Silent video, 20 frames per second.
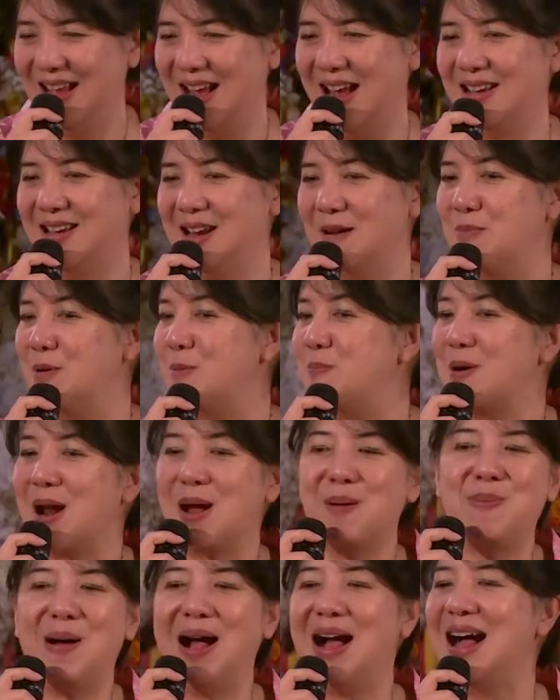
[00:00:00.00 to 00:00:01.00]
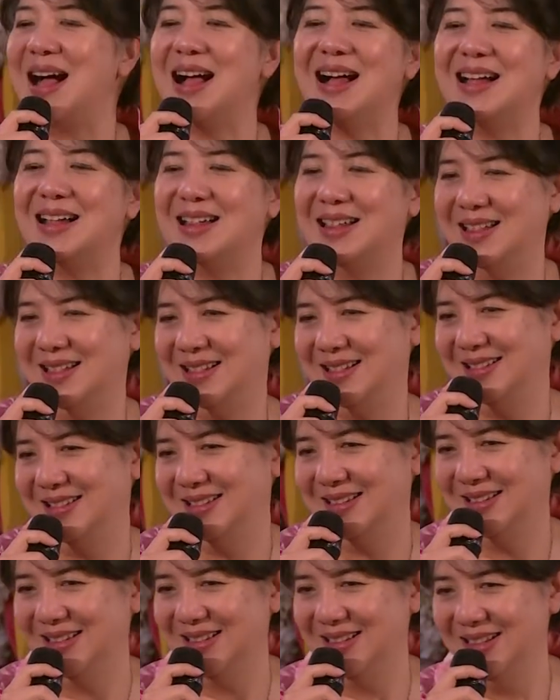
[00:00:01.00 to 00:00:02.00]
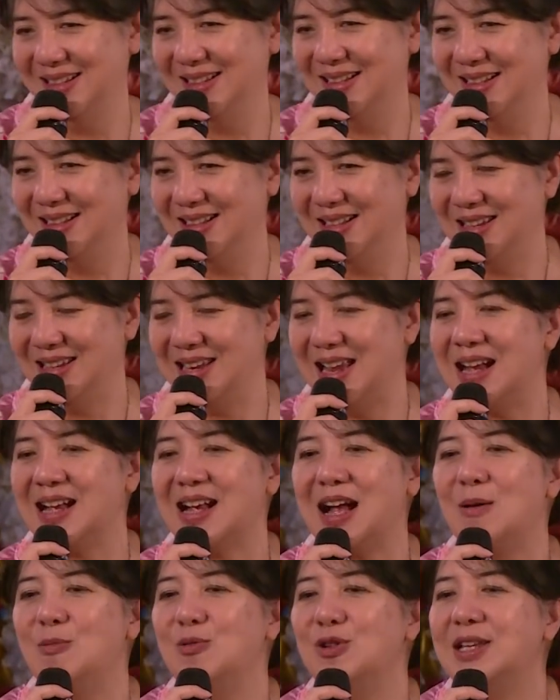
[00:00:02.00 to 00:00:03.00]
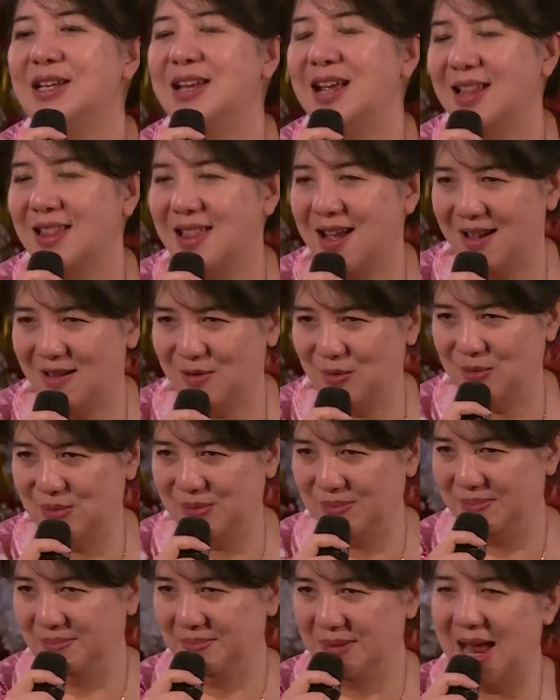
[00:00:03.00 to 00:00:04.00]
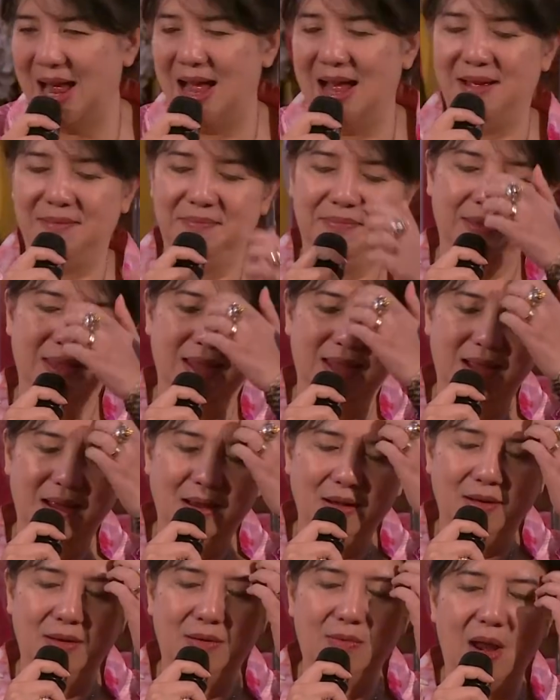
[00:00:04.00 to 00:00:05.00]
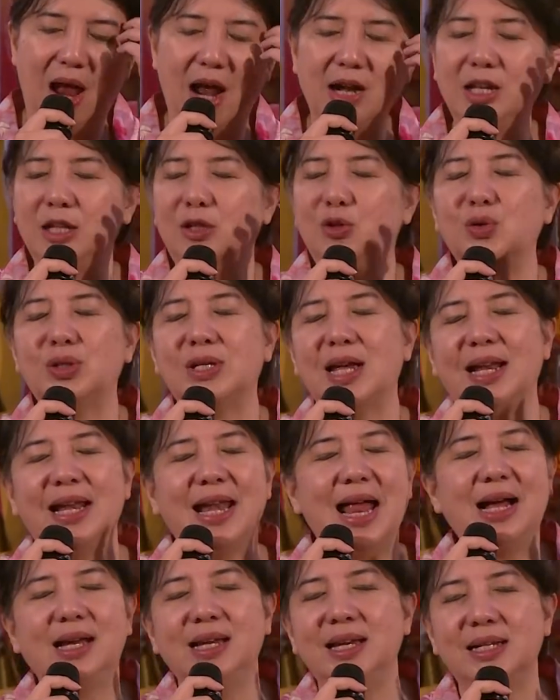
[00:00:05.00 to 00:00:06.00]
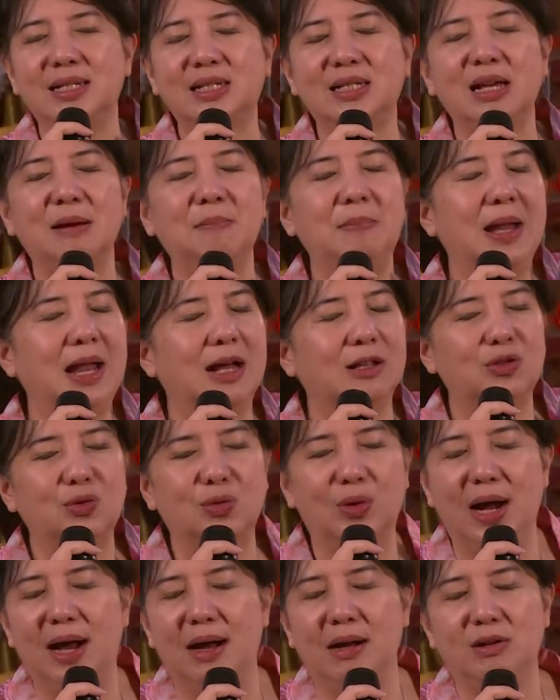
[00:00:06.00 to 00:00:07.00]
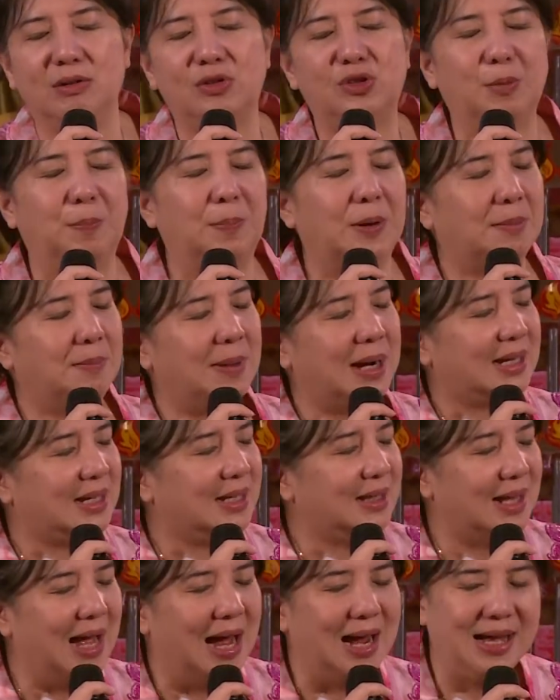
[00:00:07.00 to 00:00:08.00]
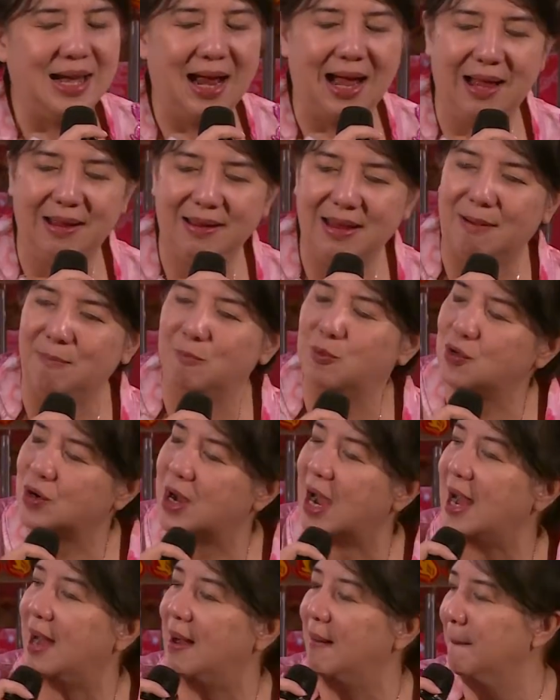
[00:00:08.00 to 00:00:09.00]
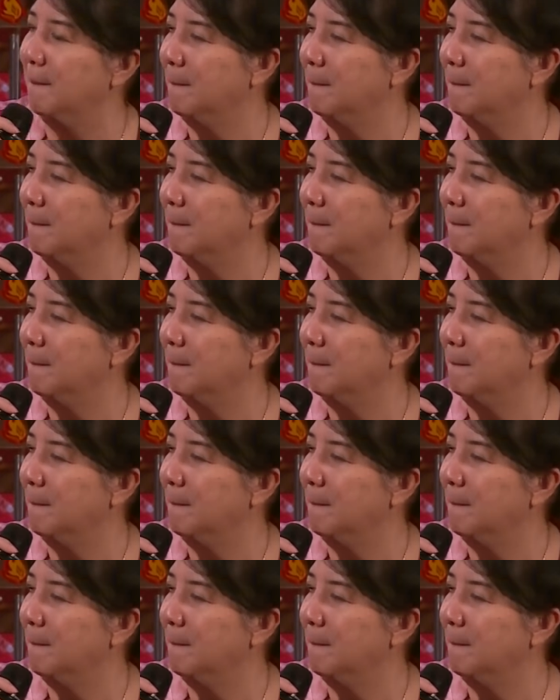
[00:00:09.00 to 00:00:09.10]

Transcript: ada beberapa hal yang kamu tidak tahu. Nah, hari itu saya nangis, saya bilang Tuhan, supermarket gak ada yang buka.